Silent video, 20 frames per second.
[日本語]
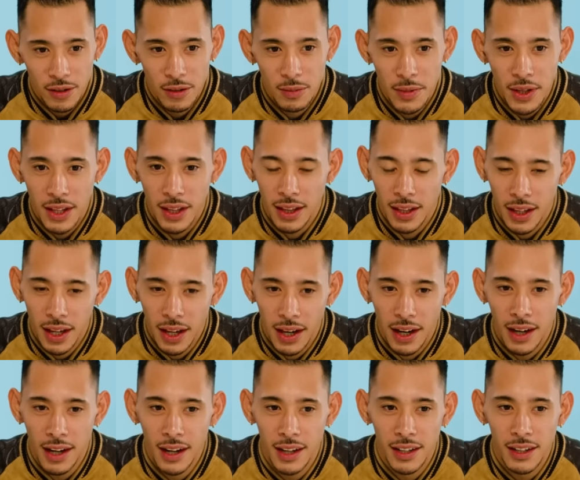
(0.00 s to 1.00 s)
海行った
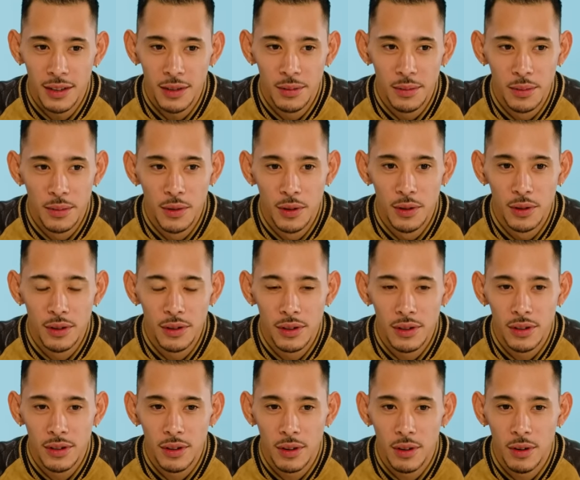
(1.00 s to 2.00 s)
らもう
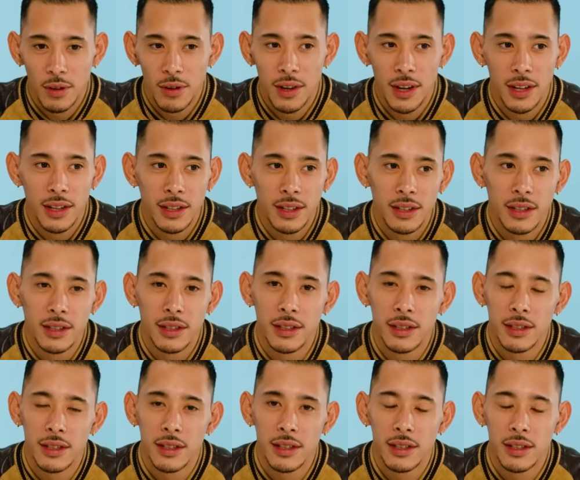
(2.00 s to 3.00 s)
音楽
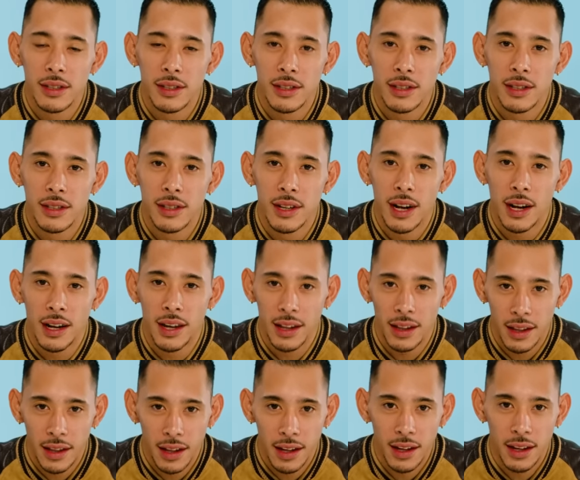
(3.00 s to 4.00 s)
かけ
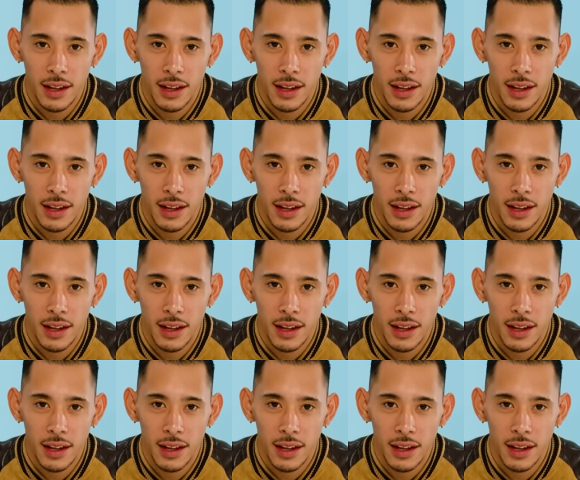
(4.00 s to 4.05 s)
て